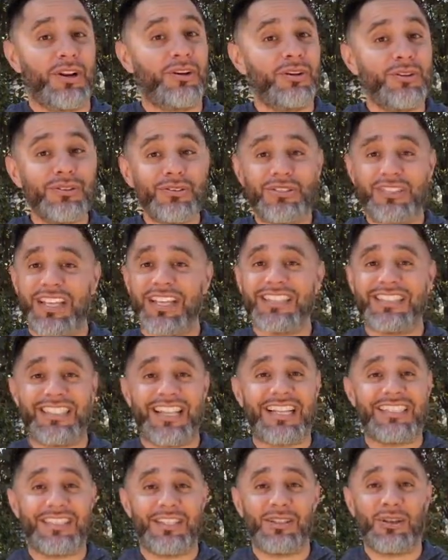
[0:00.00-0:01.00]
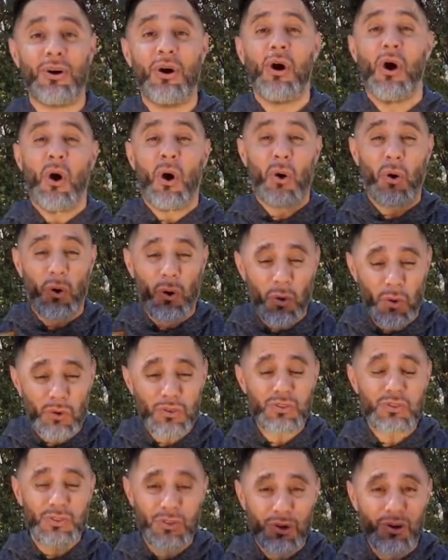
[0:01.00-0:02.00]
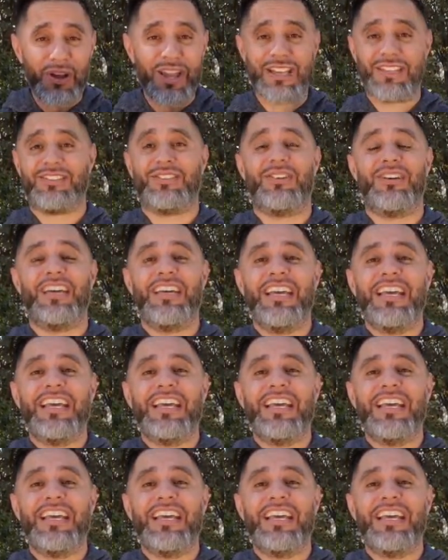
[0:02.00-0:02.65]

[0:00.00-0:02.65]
Y algunos de ustedes están haciendo justo eso.